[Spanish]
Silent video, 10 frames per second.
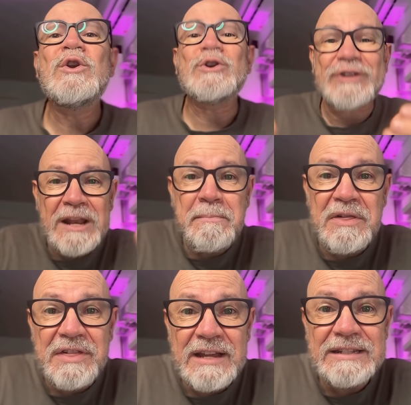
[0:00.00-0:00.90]
Los
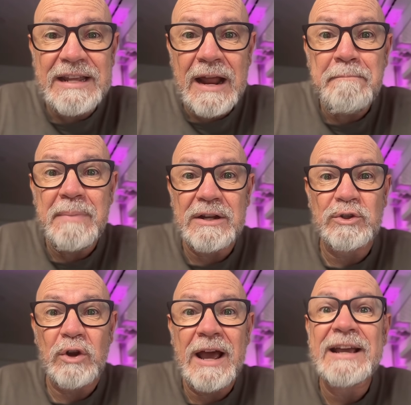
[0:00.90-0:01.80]
NPCs serán
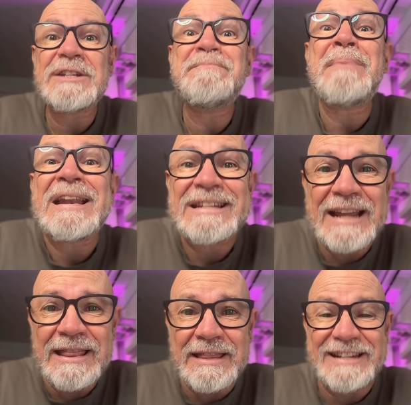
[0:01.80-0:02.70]
personajes
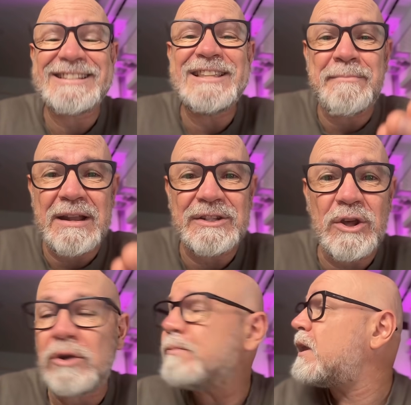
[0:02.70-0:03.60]
pensantes,
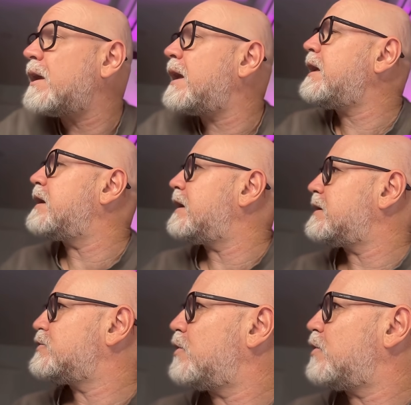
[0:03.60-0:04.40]
dimensiones... ¿Qué quieres,